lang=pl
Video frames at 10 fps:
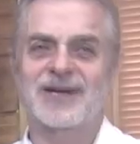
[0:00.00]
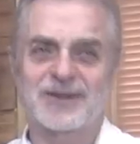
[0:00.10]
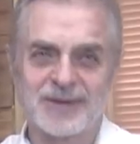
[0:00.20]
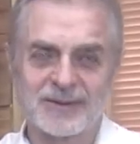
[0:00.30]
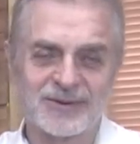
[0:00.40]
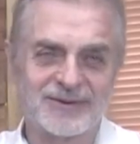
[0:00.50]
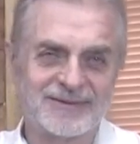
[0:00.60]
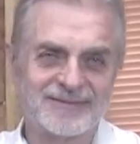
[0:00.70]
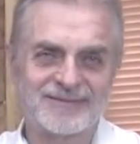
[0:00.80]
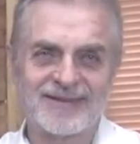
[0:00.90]
Cześć
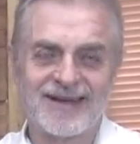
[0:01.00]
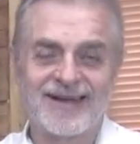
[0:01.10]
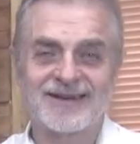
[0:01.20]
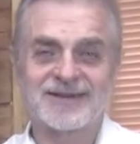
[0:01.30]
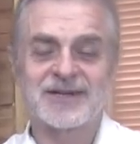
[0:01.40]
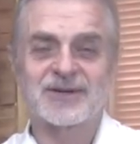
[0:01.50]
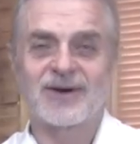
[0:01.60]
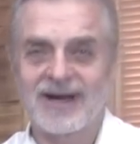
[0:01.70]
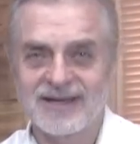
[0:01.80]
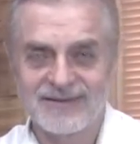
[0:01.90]
Przemku. Witam. Cześć
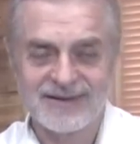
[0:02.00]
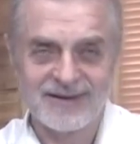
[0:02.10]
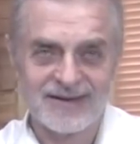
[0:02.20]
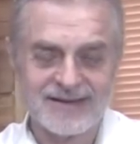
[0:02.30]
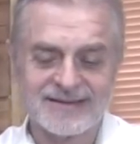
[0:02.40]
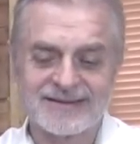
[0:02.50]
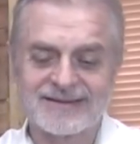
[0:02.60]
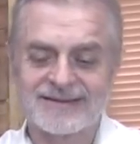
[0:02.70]
kochani, witam Was.